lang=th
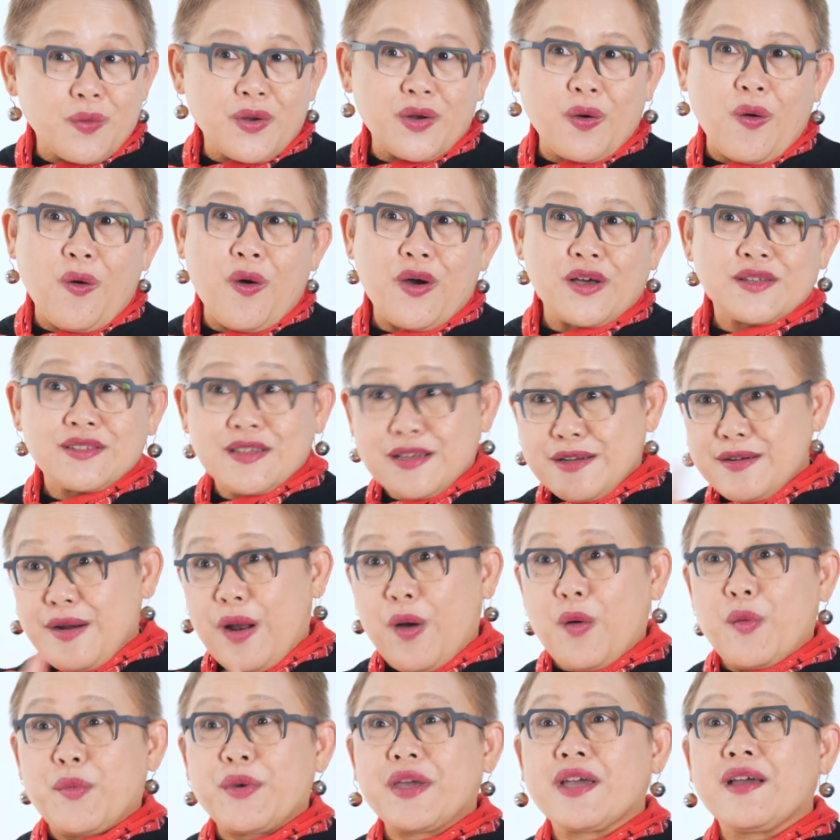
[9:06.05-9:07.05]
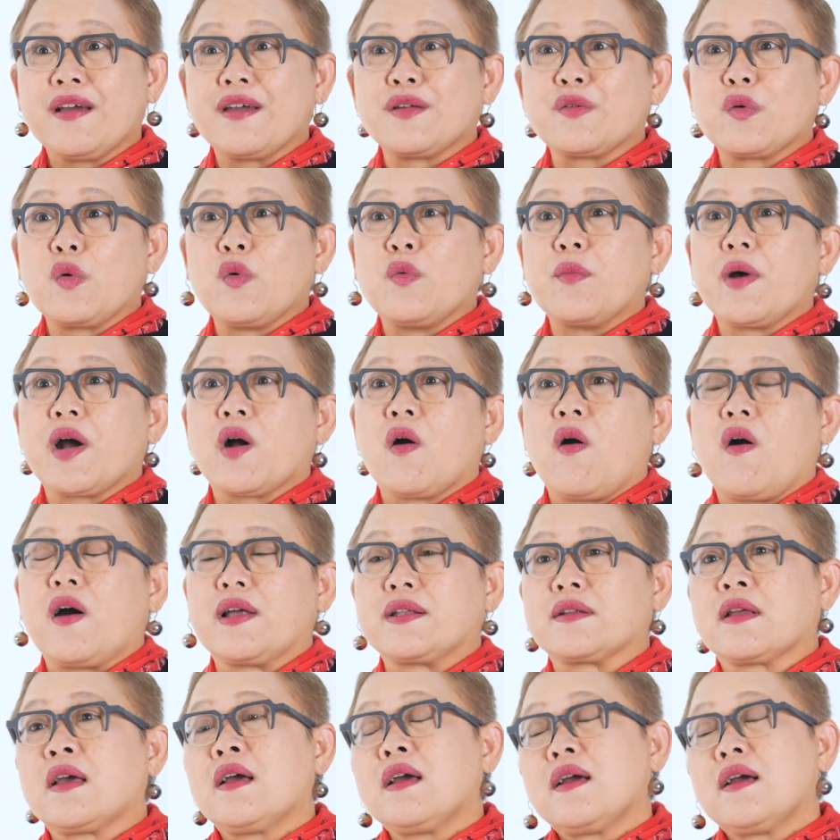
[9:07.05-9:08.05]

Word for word: ตะวันออก ซึ่งเราไม่เคยรู้มาก่อน